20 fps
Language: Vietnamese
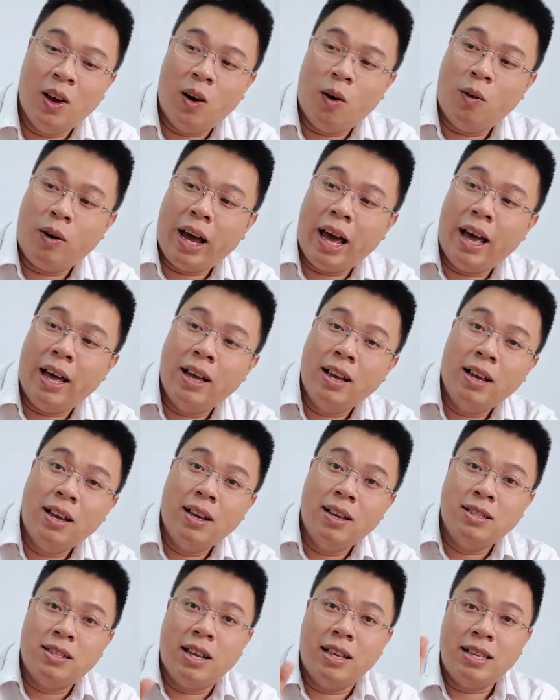ok
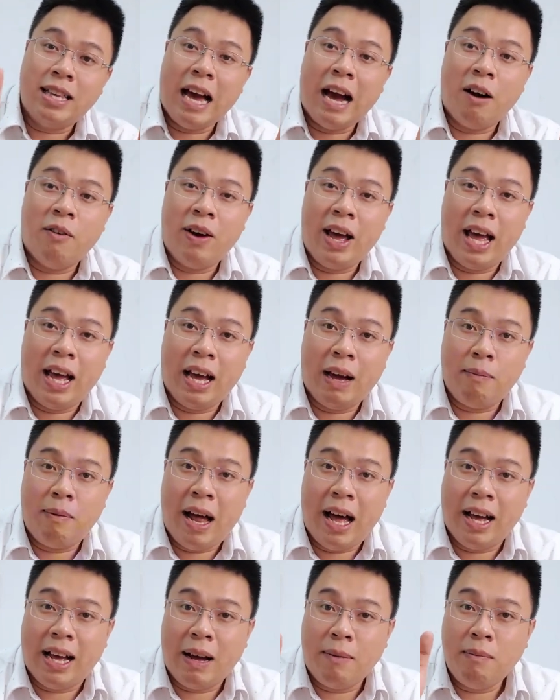xin chào và hẹn gặp
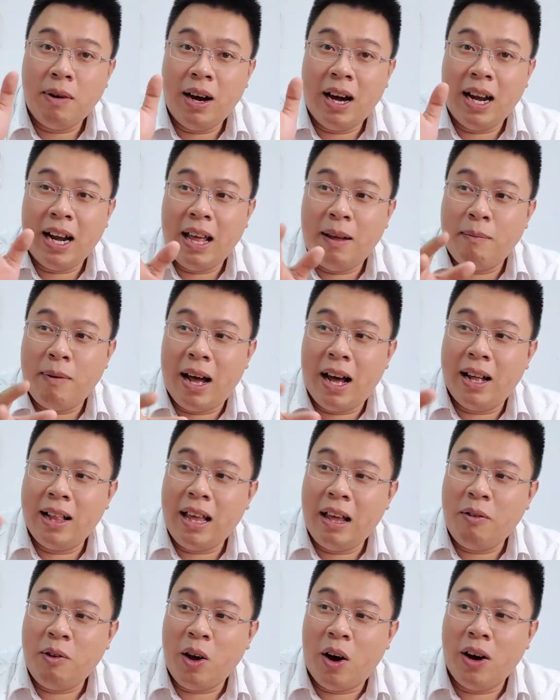lại cảm ơn anh em đã
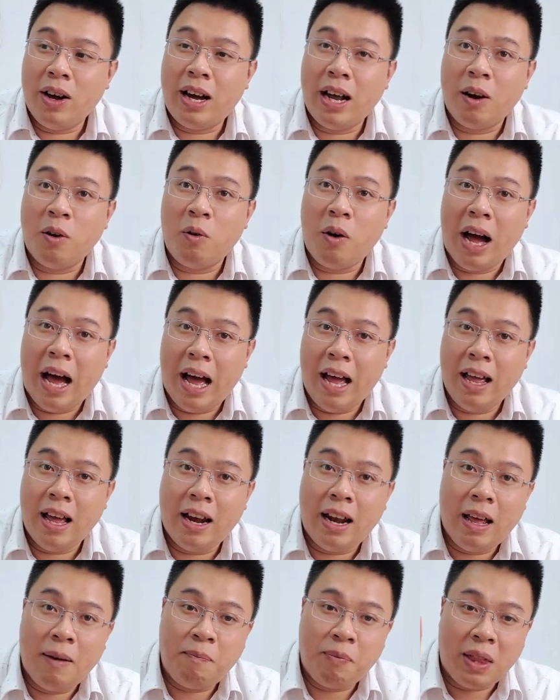theo dõi kênh của hải
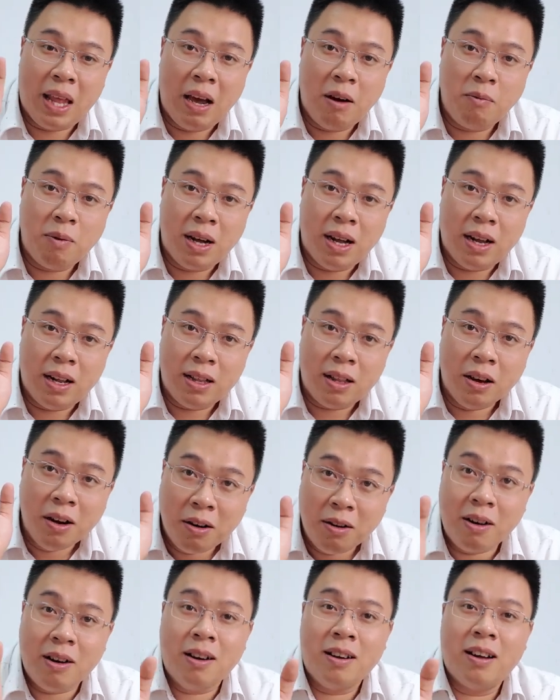anh em nếu mà
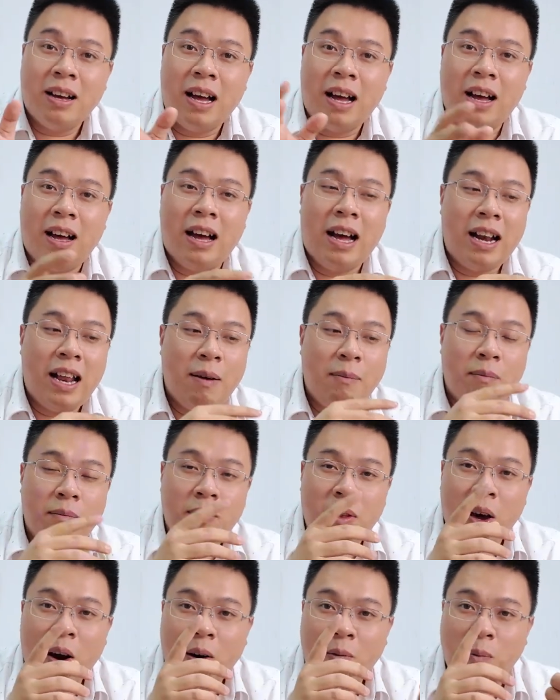thương à, anh
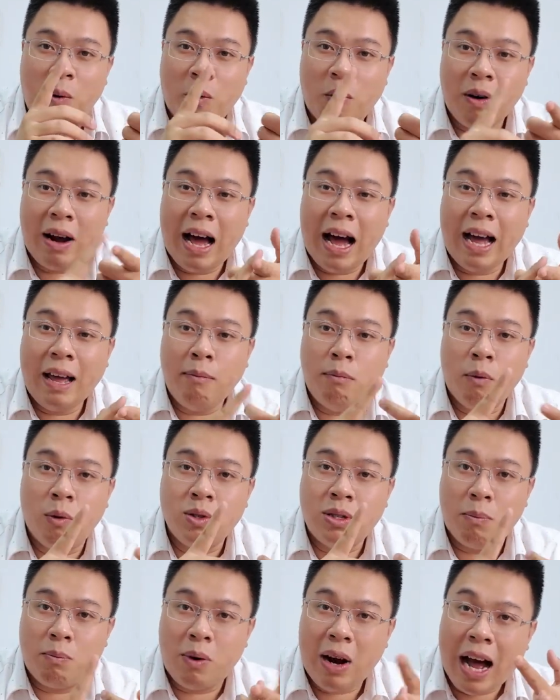em cho một like một
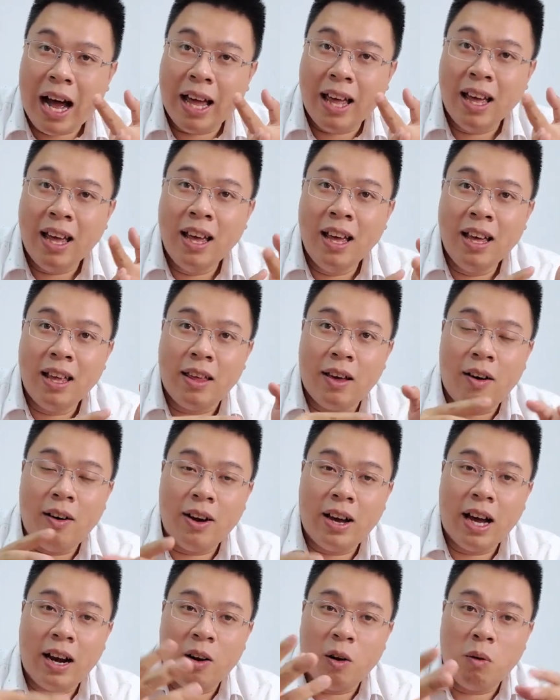subscribe cho
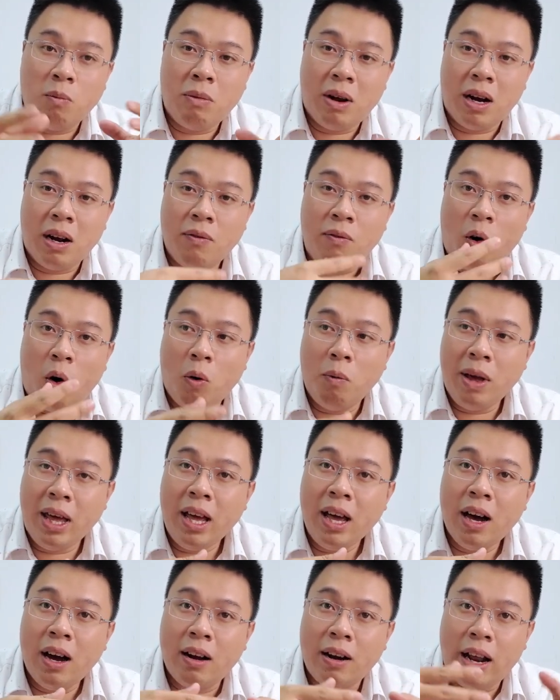kênh của mình nó phổ
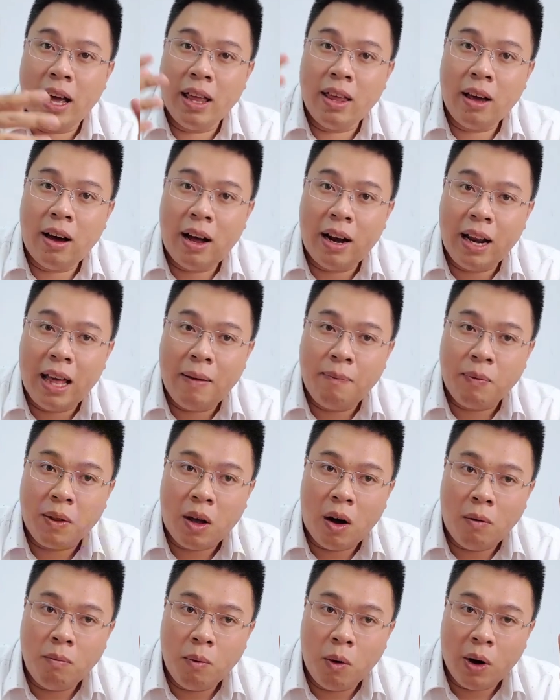biến hơn để cho anh em
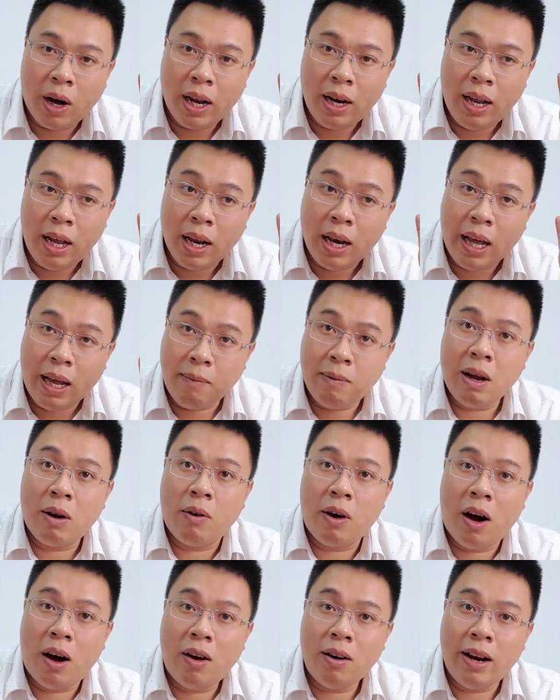có một cái địa điểm
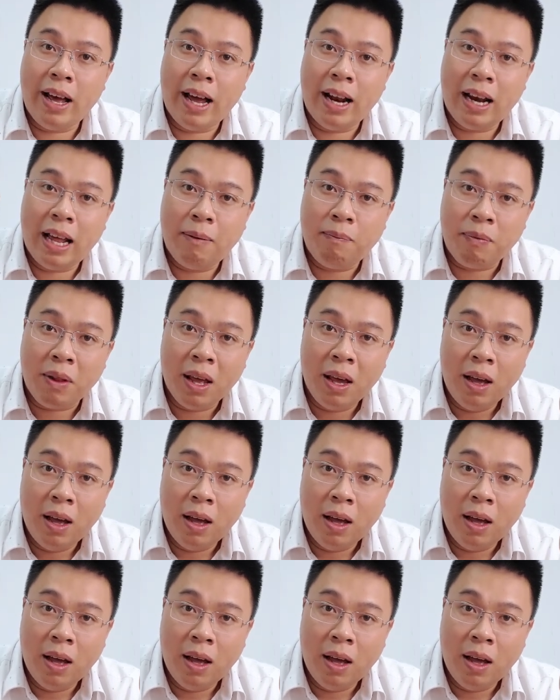nào đó để anh em